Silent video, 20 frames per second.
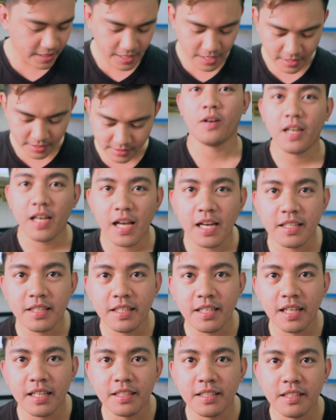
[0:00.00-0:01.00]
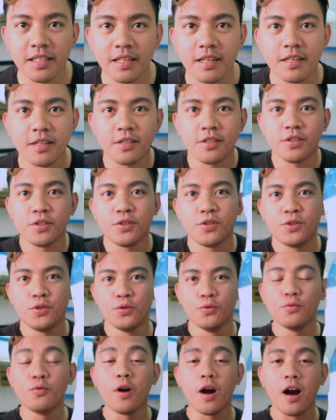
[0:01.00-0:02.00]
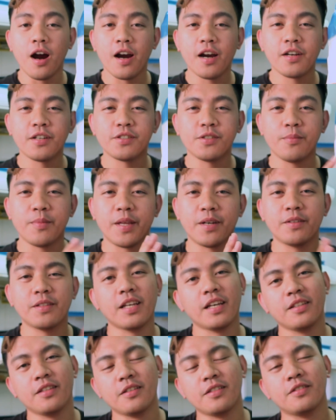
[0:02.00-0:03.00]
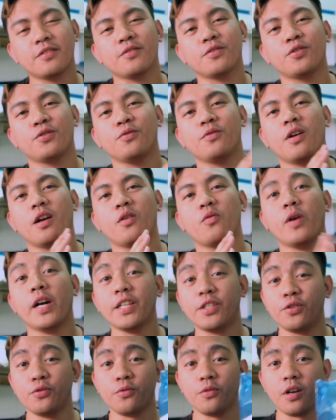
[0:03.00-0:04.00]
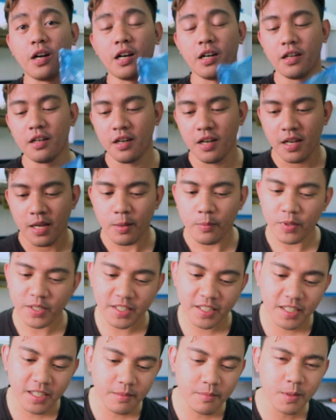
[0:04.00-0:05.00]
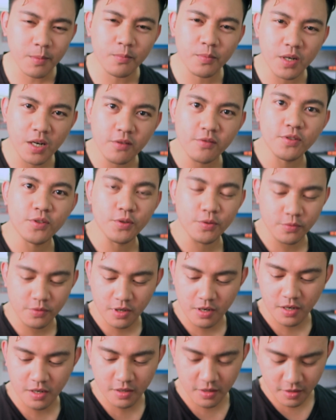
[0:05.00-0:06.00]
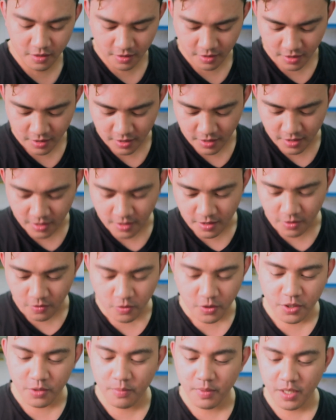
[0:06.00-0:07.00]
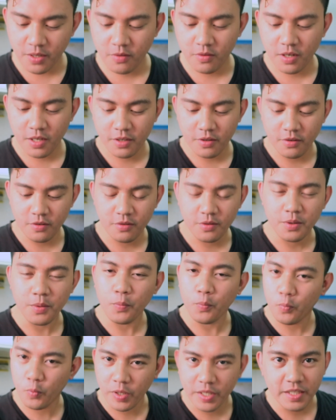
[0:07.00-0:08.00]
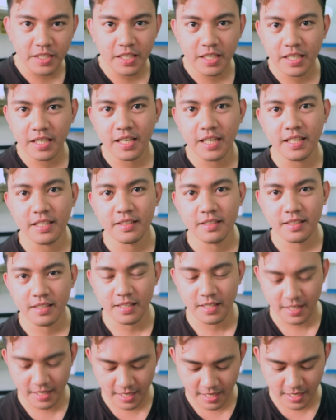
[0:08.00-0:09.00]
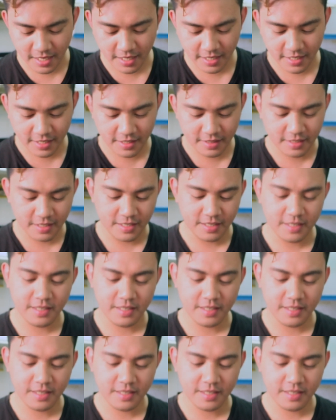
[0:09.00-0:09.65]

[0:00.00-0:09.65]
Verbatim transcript: next, kailangan din natin ng sugar. So, meron tayo itong sugar. White sugar. Pwede na naman brown sugar. Kung ano yung meron kayo, pwede na yan. And,